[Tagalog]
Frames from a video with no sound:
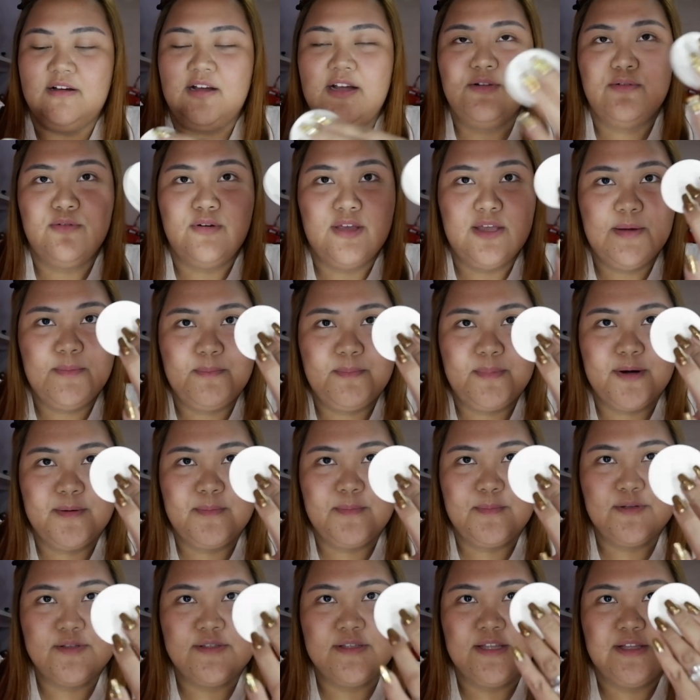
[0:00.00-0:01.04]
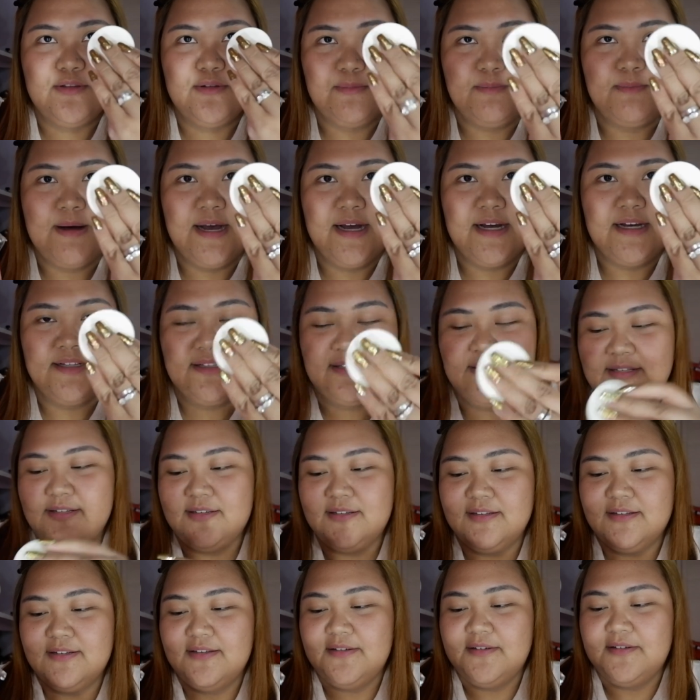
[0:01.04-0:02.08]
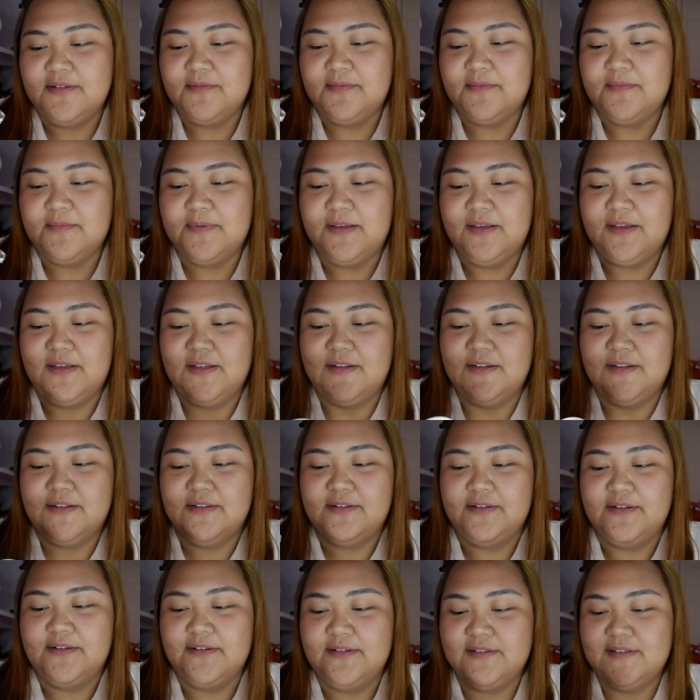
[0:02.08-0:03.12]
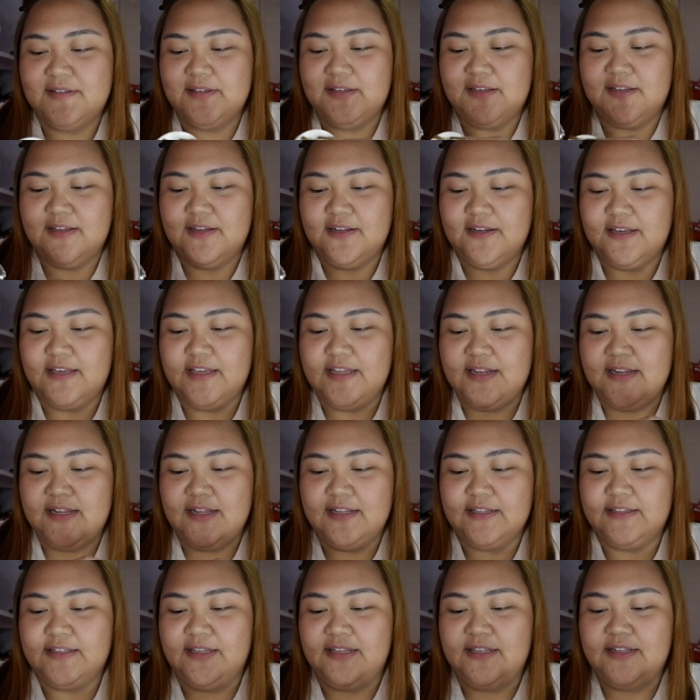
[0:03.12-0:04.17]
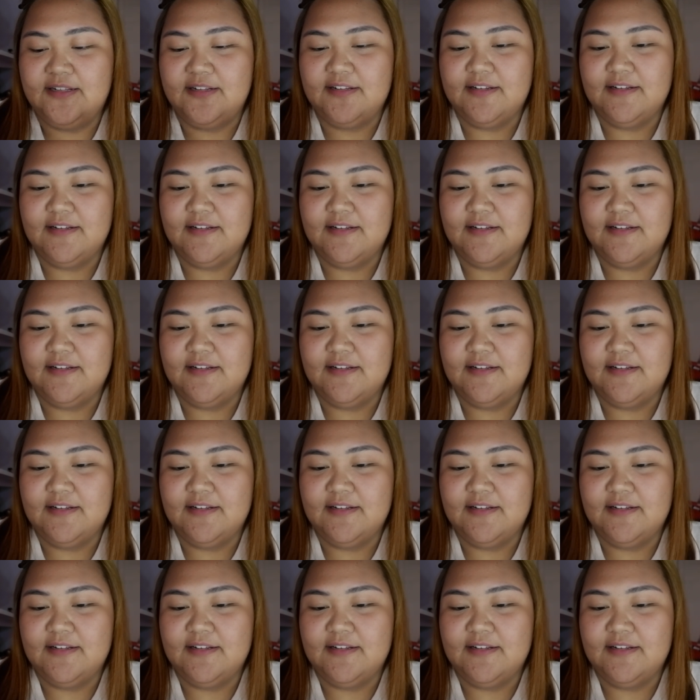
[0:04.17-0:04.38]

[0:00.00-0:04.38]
Ano kayang purpose nito? Bakit? Ay, ganito. Sige, lagyan natin.